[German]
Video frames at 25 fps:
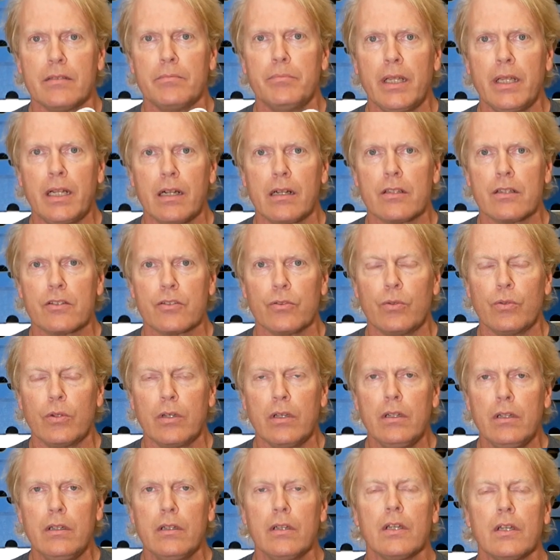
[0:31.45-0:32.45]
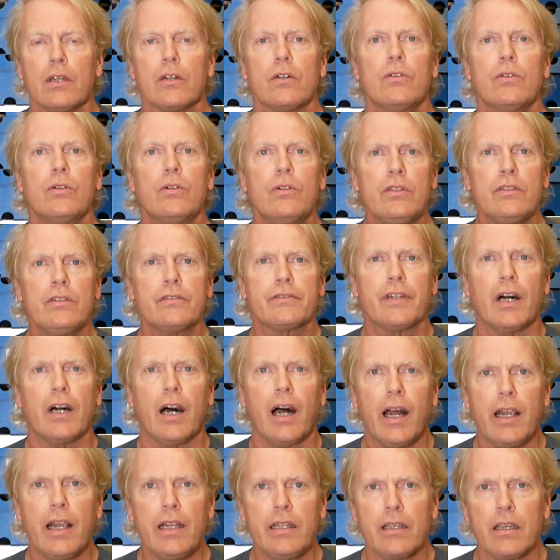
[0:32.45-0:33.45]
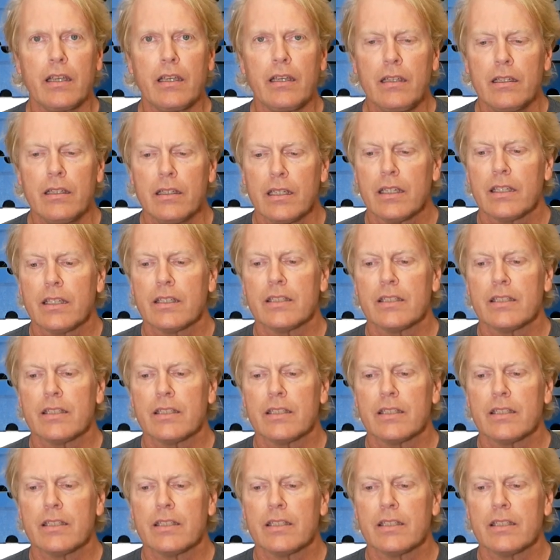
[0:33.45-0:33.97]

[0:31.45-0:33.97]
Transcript: Mittelsohle und vor allen Dingen,